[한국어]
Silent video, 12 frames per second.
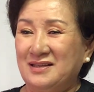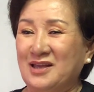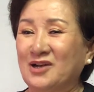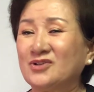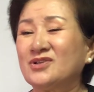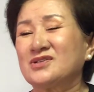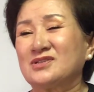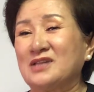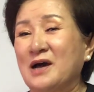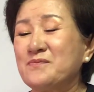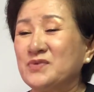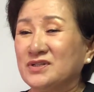예를 들어서
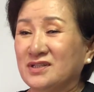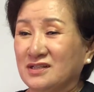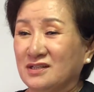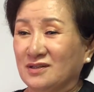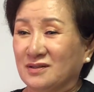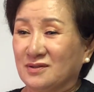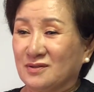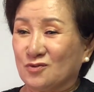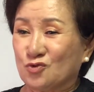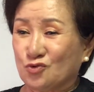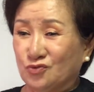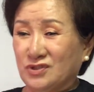남편이
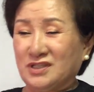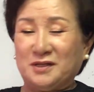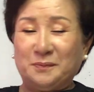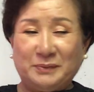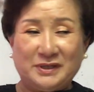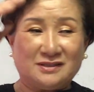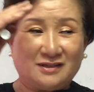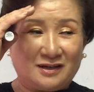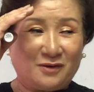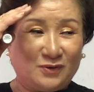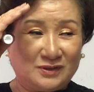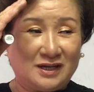술이 이빠이 되게,
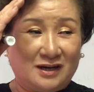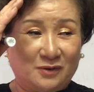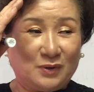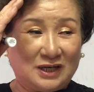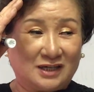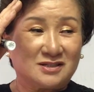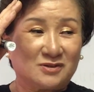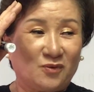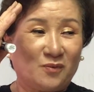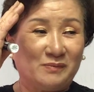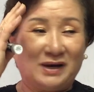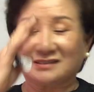가
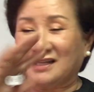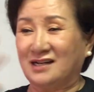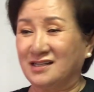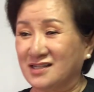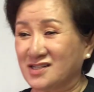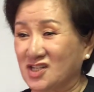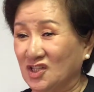와가지고 막 난리를